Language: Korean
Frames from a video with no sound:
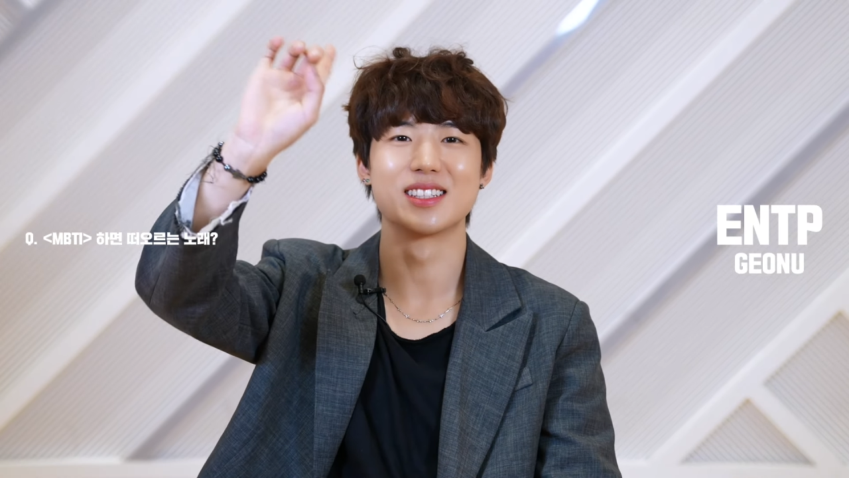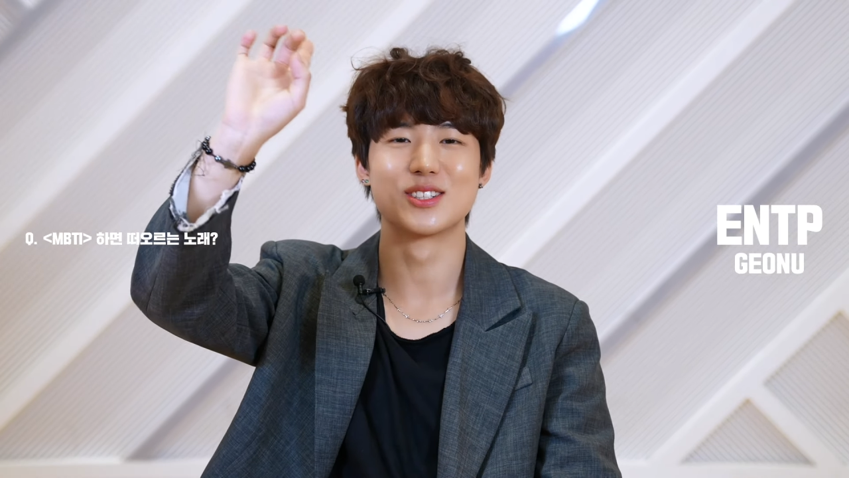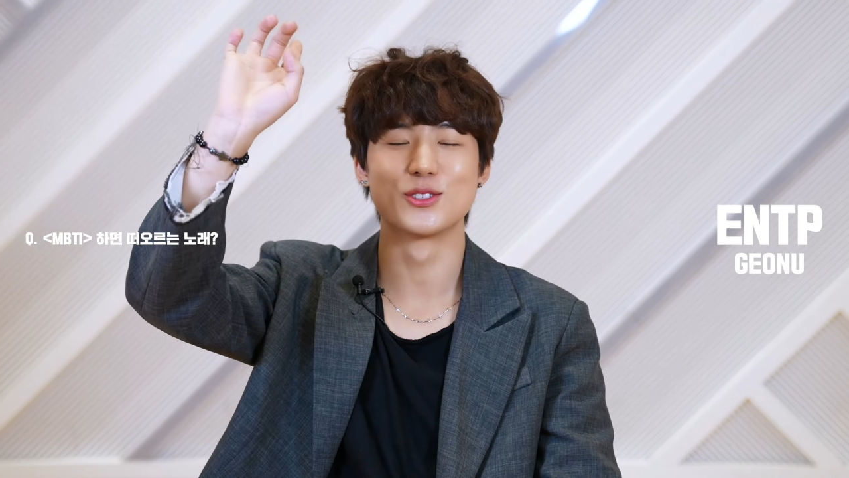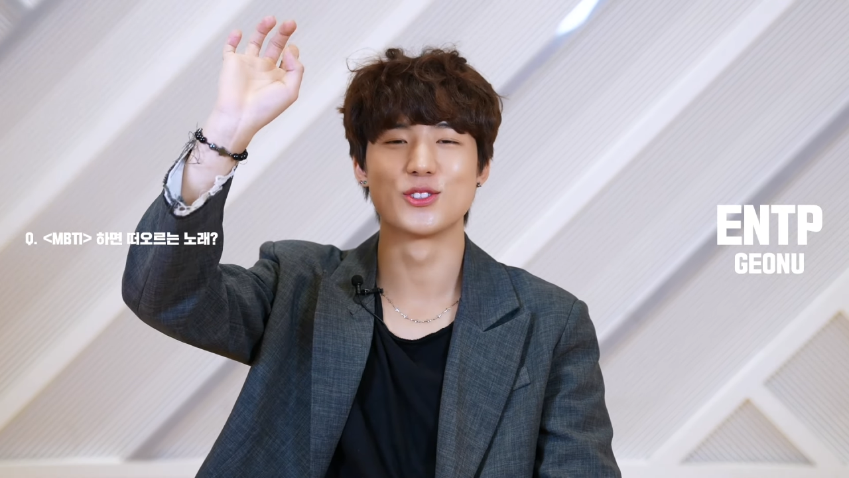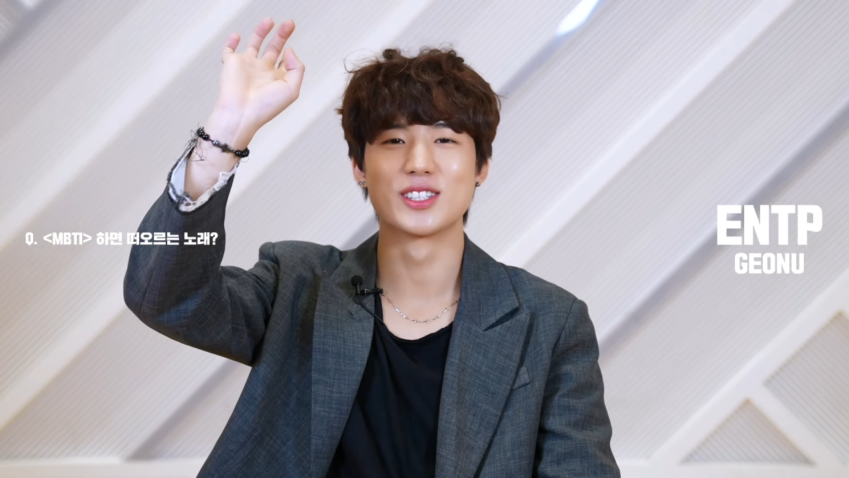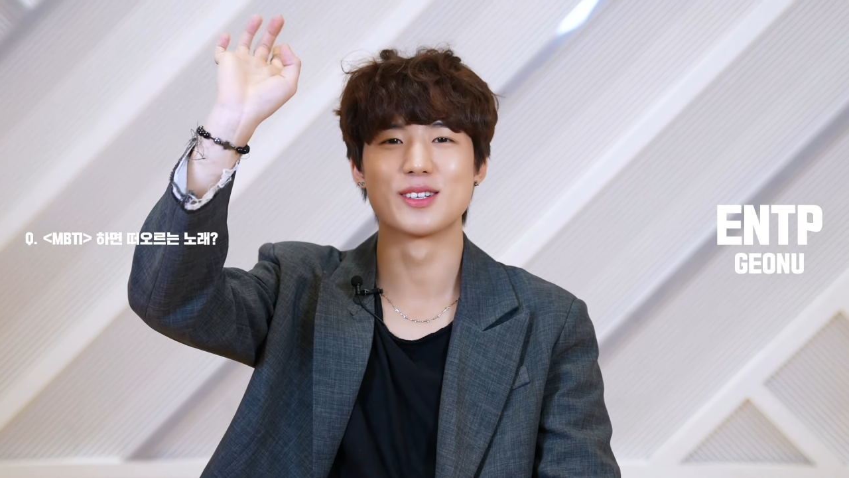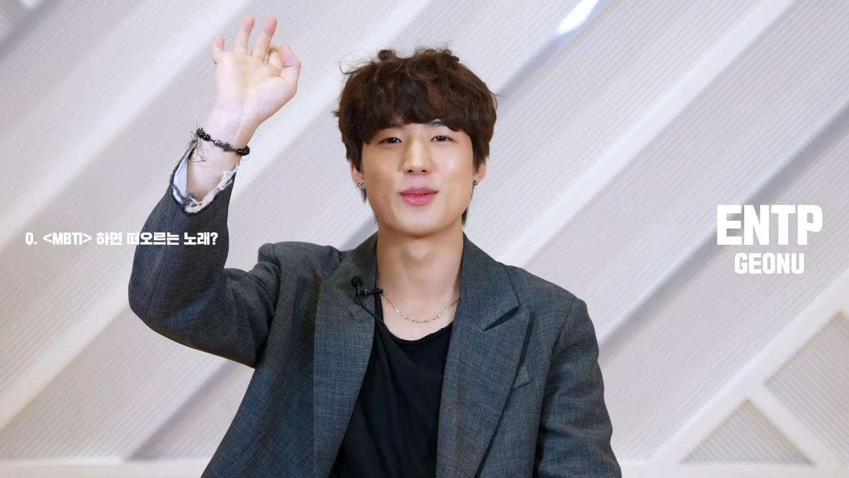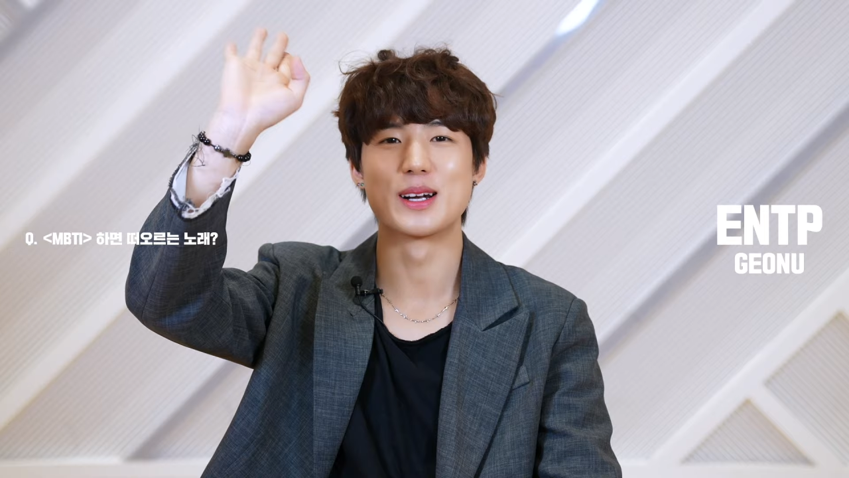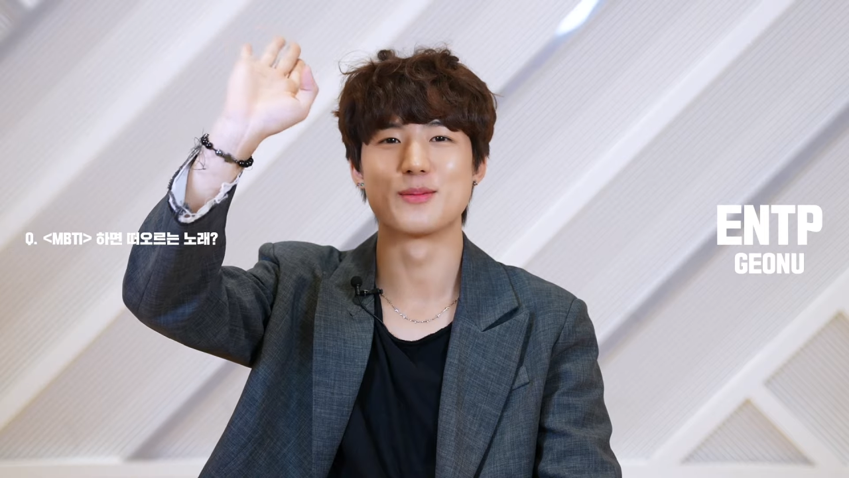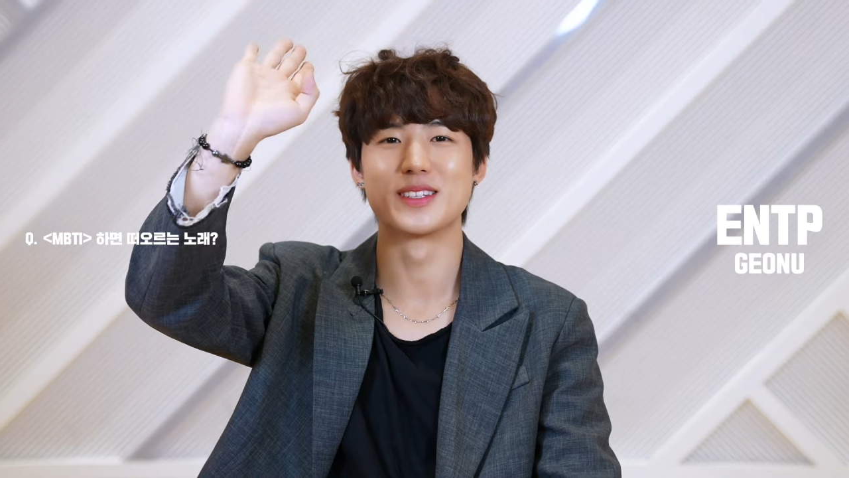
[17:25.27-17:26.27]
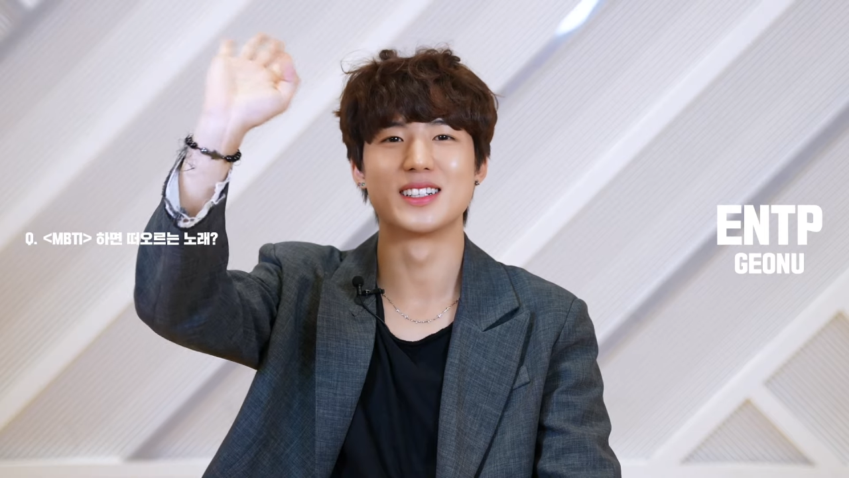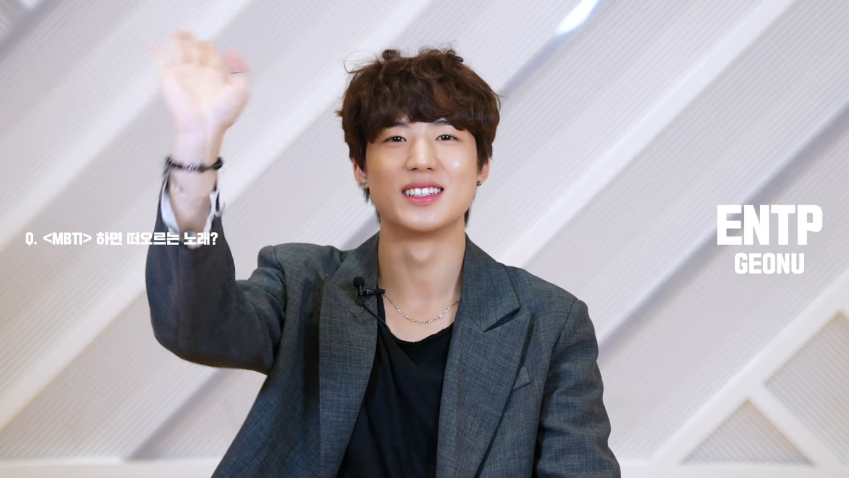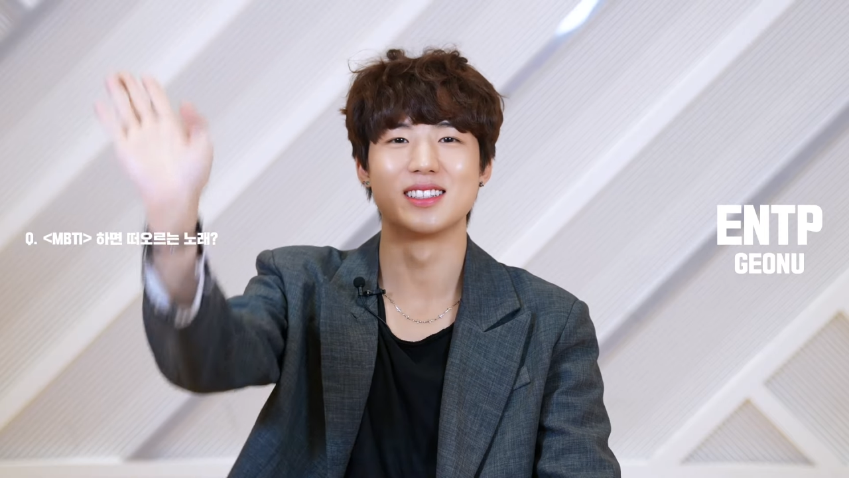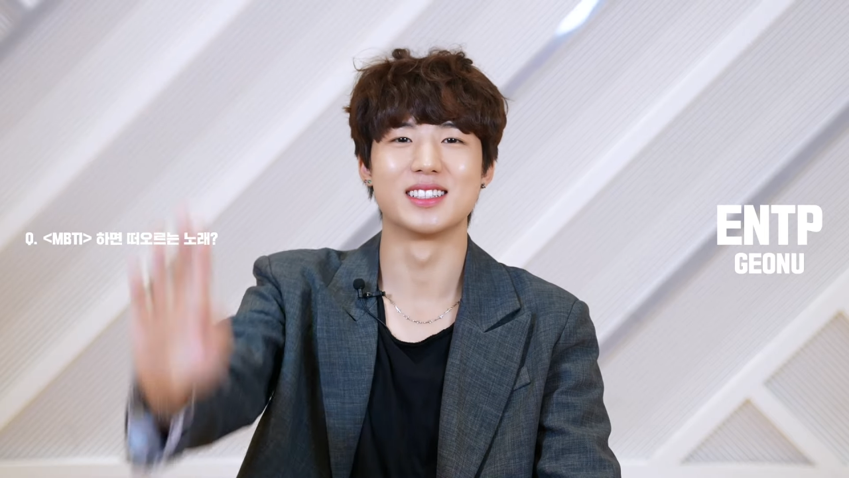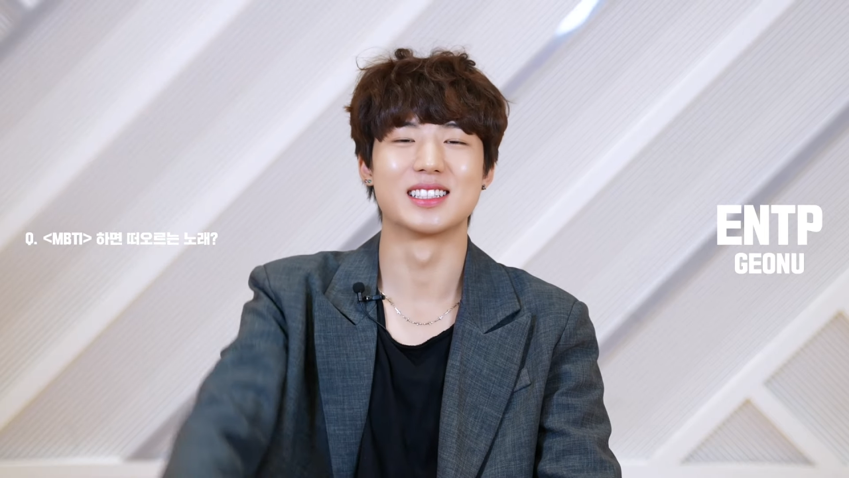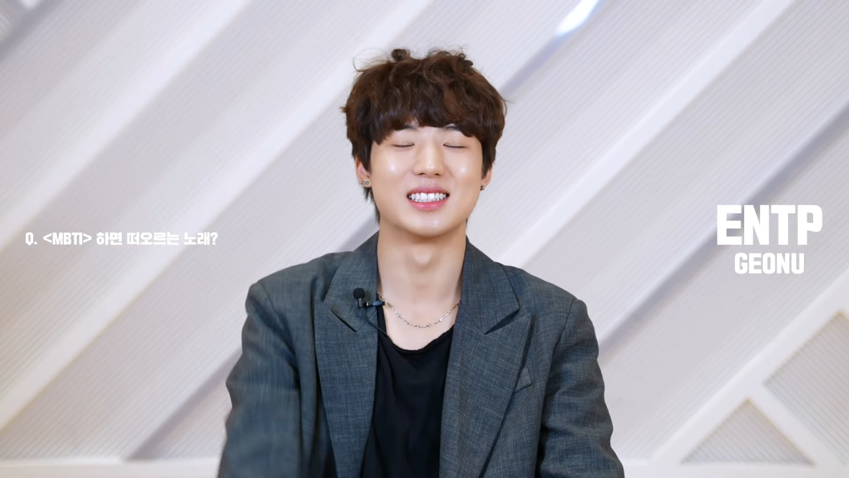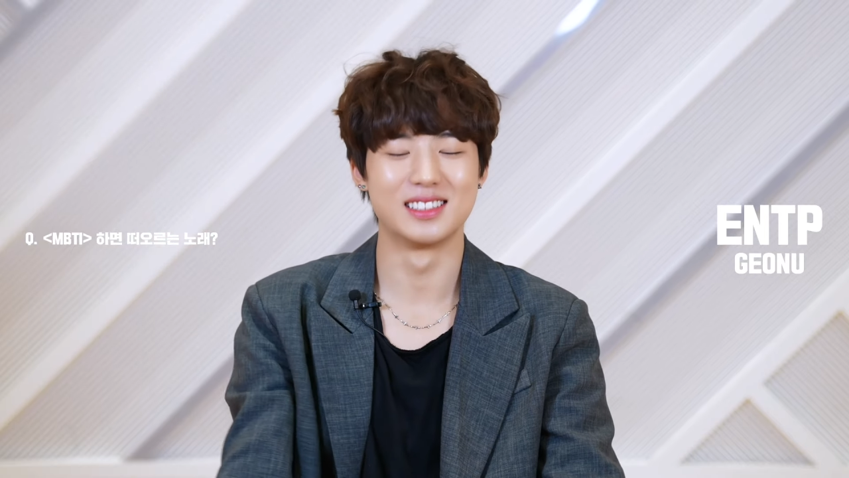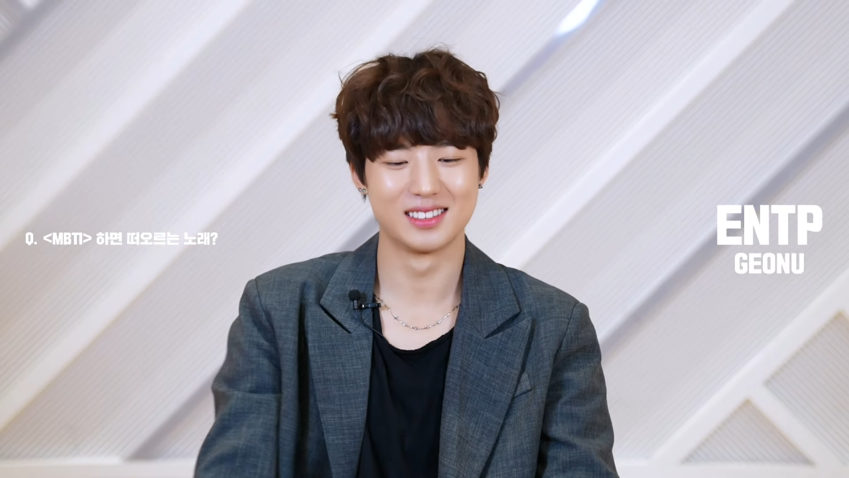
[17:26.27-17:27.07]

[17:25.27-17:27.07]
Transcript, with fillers: 들어주시길 바랍니다. 진짜.